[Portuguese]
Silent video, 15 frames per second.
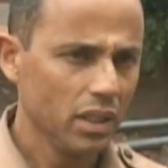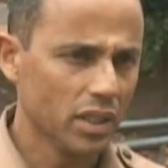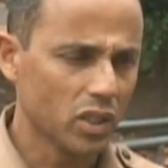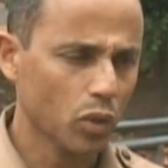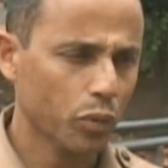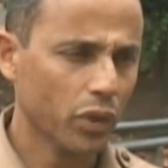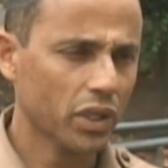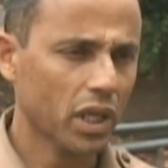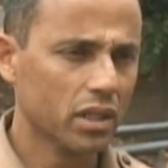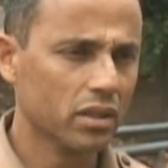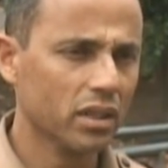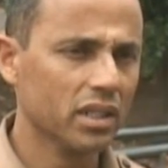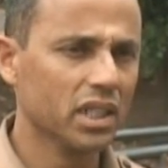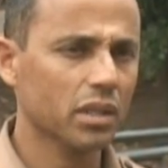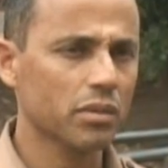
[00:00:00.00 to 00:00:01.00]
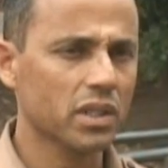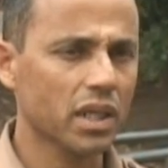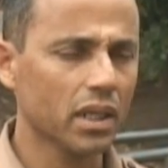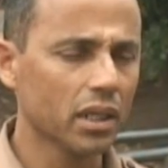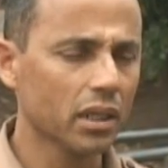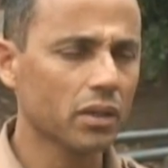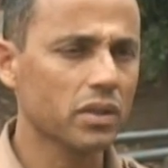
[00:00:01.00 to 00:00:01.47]
Isso é um projeto que nós estamos há
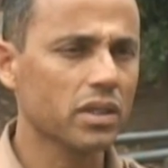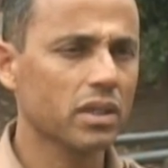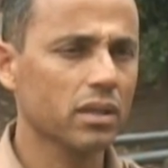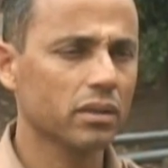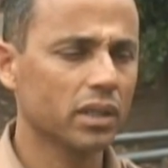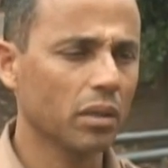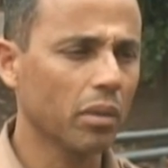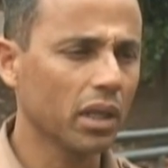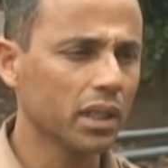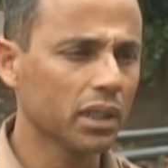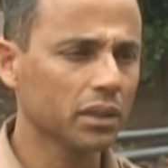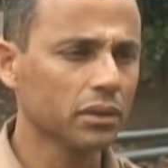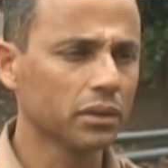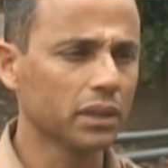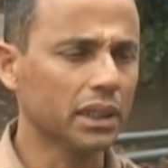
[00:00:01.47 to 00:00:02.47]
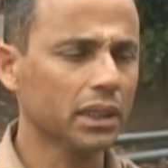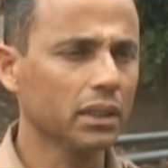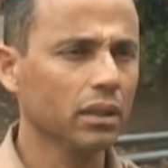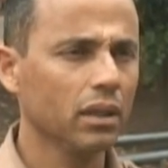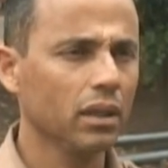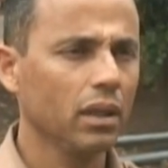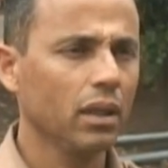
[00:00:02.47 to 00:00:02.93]
anos trabalhando, né?
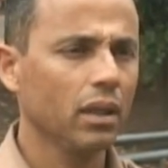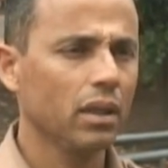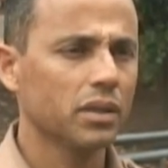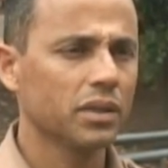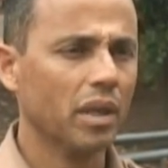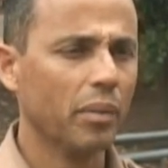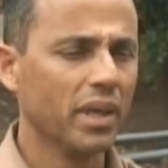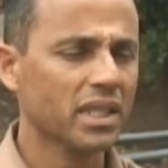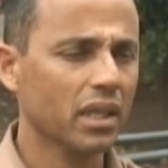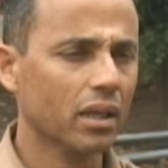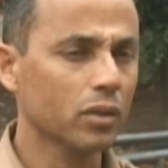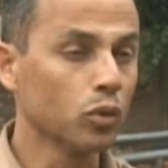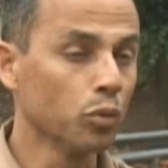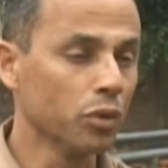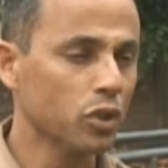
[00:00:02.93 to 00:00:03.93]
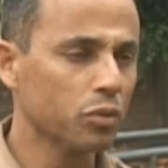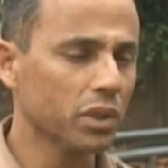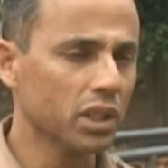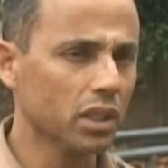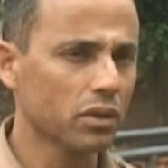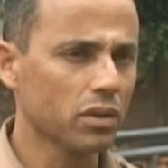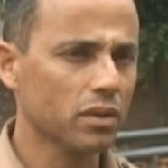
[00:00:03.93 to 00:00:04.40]
Já passaram inúmeros
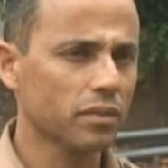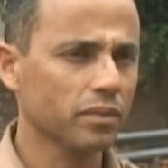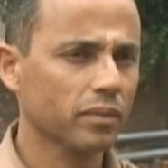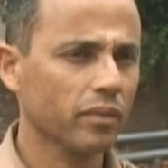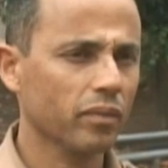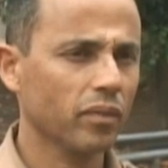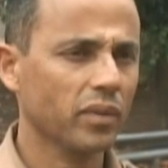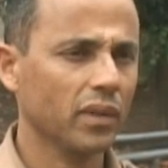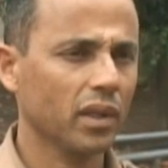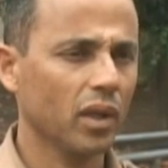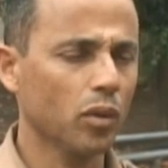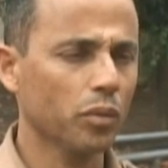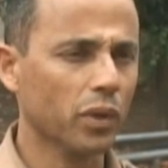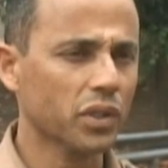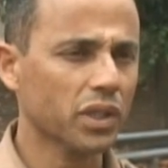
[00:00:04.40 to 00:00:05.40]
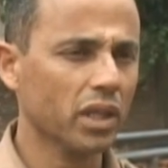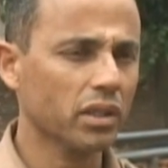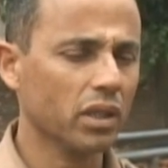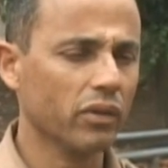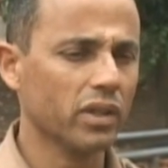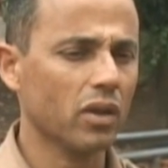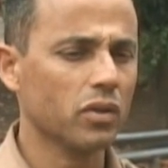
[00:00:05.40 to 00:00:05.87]
meninos. É um projeto
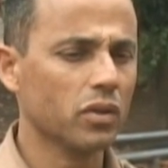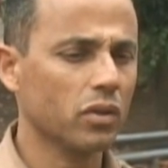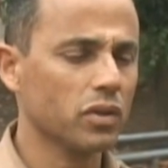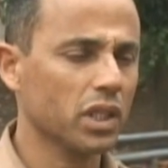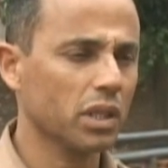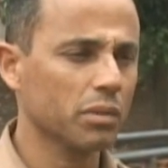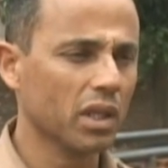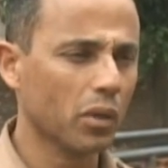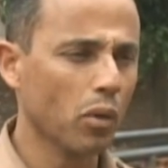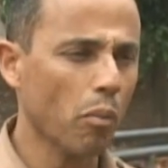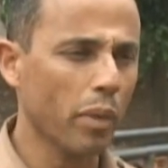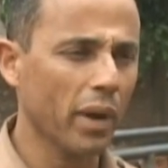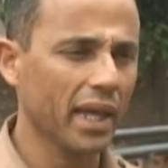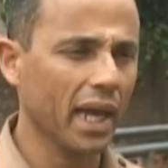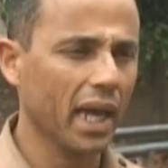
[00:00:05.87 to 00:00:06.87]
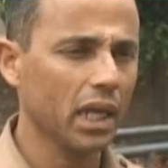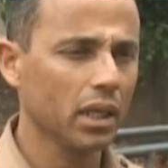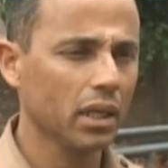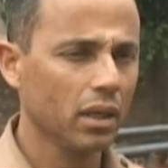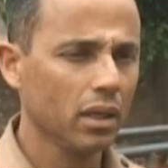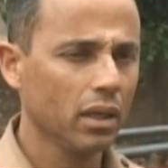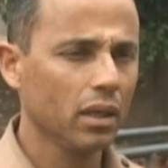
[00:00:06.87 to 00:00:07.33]
que nós conseguimos acompanhar
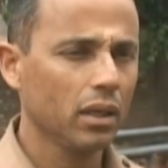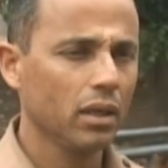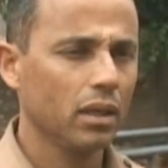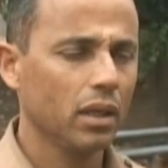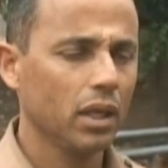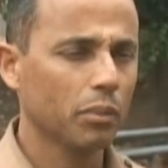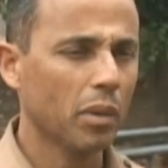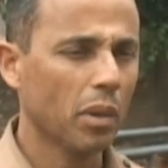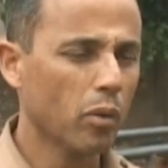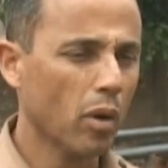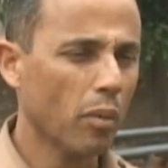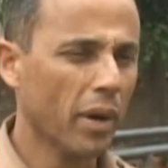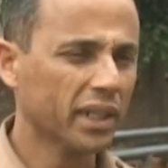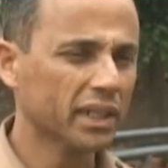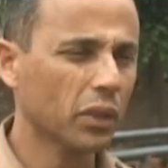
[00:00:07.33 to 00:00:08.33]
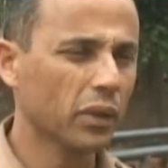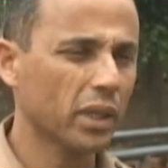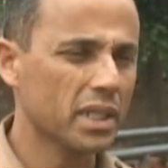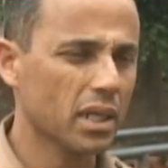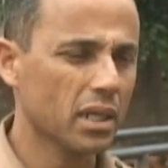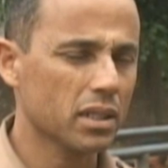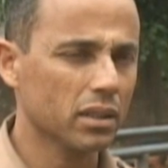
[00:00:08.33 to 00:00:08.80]
uma boa parte da
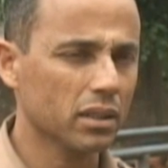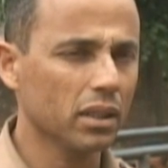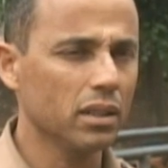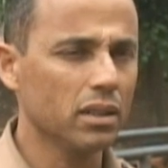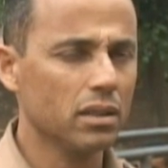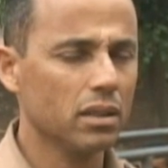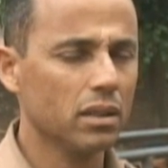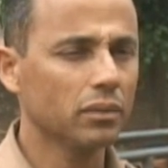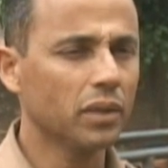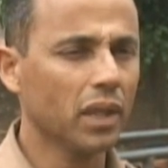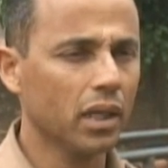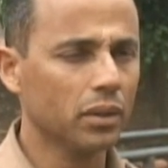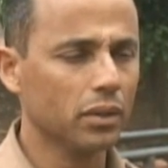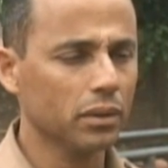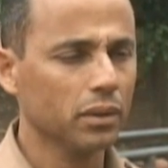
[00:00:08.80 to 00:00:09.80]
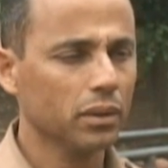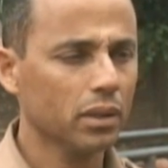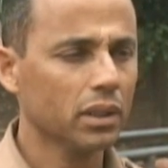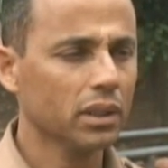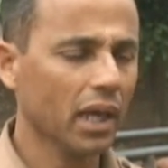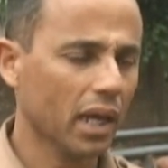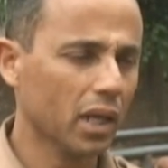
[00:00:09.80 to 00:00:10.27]
adolescência deles dentro
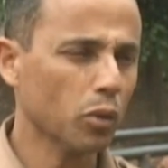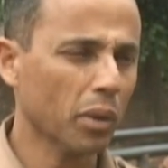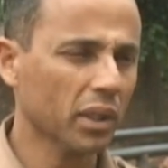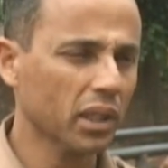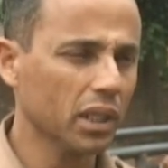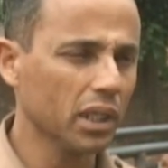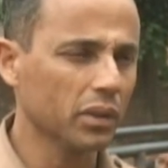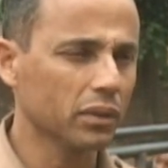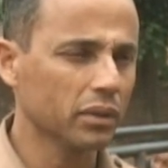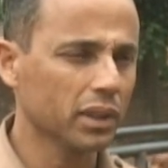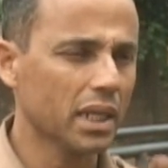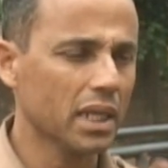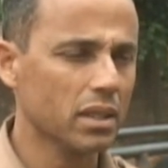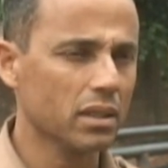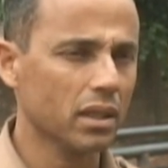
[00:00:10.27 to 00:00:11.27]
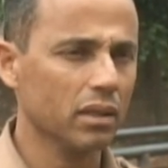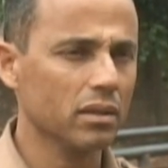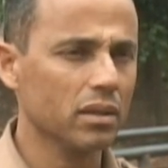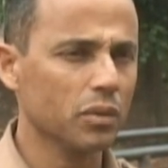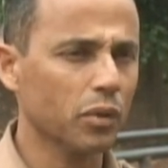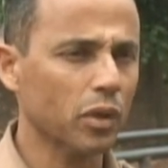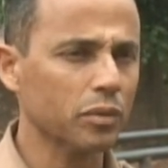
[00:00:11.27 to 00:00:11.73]
da área do batalhão, né? sem
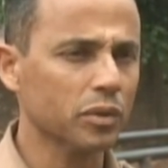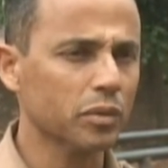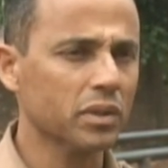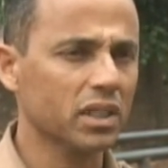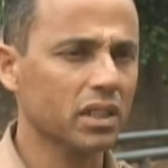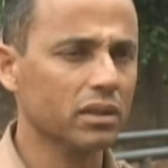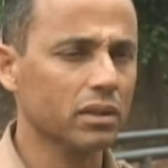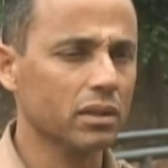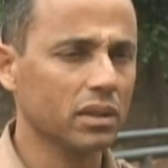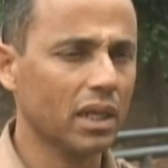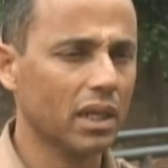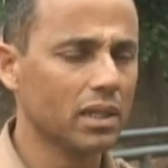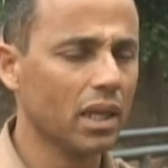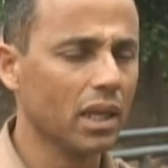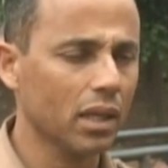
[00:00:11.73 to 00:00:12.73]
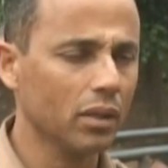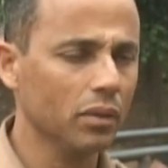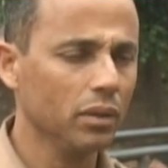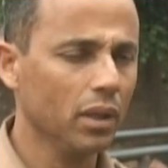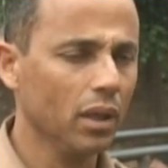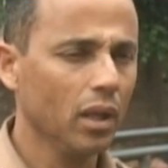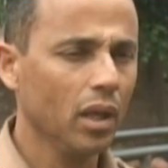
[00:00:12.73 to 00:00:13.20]
dispor muito estar
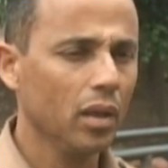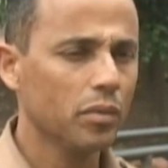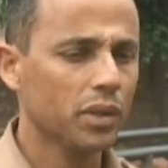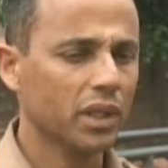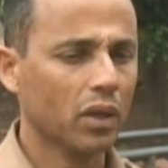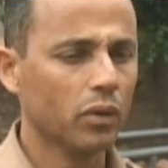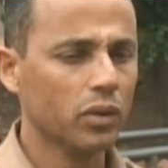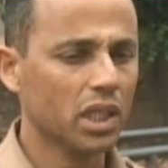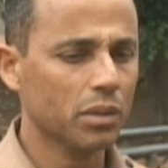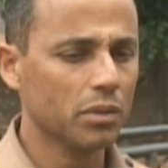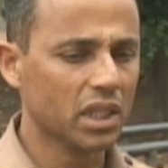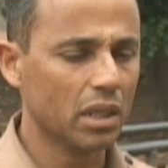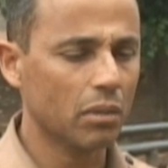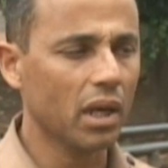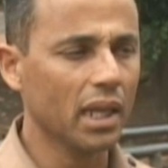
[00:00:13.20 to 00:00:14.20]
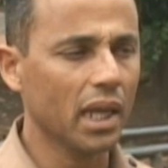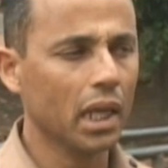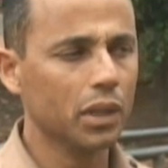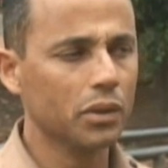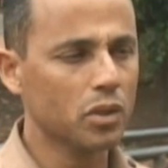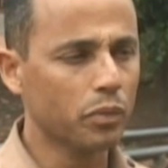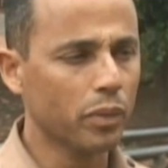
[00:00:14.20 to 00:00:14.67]
saindo, porque conseguimos trabalhar
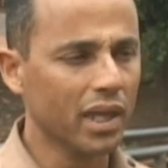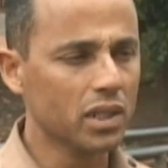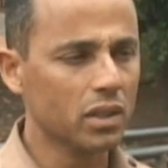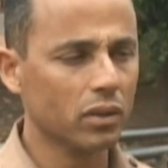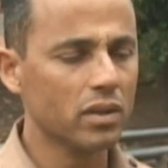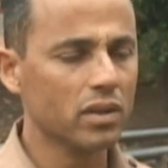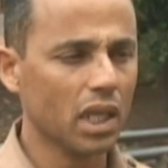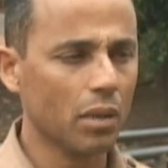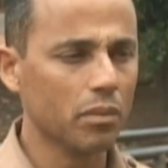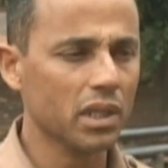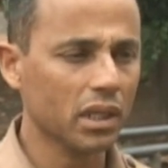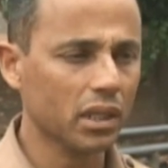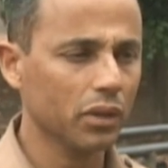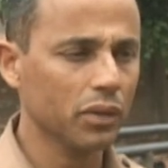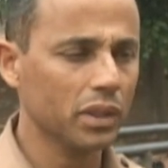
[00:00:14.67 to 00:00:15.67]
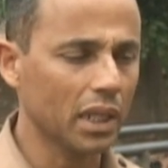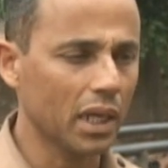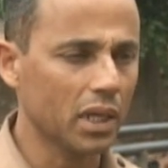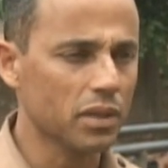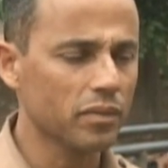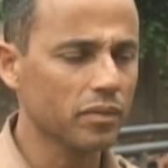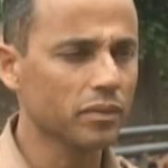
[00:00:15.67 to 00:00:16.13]
no espaço que nós temos aqui na
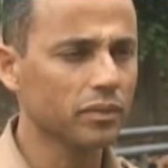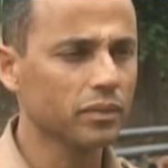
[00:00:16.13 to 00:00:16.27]
unidade.